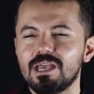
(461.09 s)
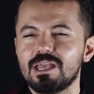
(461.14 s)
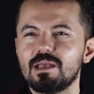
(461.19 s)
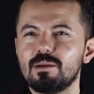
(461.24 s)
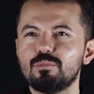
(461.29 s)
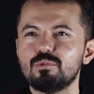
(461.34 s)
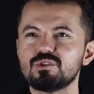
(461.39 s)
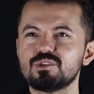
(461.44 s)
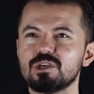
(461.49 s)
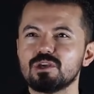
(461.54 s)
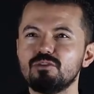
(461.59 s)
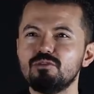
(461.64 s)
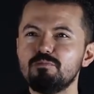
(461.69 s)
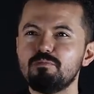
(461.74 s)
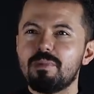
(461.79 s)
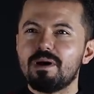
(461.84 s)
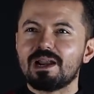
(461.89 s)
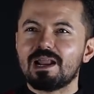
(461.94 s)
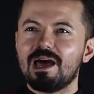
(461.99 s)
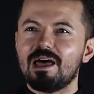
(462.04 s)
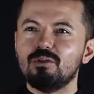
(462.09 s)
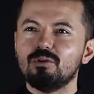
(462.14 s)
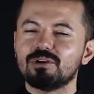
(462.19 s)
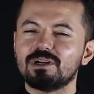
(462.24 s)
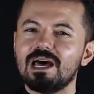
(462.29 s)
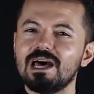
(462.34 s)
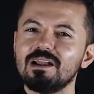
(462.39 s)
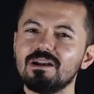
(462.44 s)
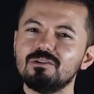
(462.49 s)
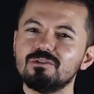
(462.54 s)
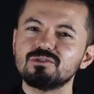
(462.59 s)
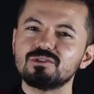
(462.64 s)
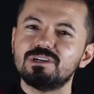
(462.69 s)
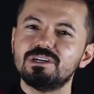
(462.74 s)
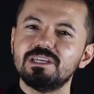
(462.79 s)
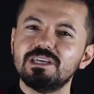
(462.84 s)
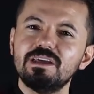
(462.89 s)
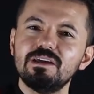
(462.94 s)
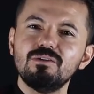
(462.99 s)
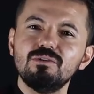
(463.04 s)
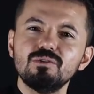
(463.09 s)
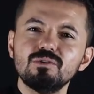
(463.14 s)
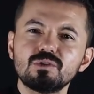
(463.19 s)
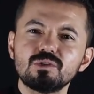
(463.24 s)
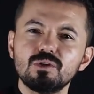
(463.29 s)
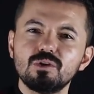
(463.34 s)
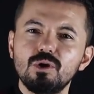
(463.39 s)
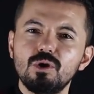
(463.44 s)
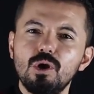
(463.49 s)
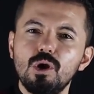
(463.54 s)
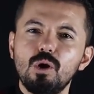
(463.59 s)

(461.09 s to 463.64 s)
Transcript: Y allá pusieron para adorar los griegos